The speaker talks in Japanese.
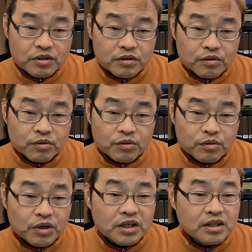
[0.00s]
こ
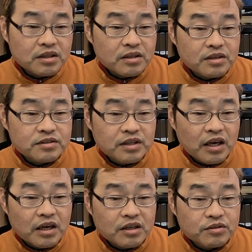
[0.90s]
れだったらです
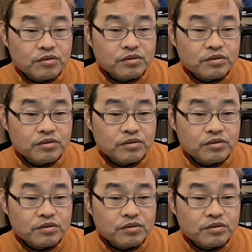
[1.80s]
ね、その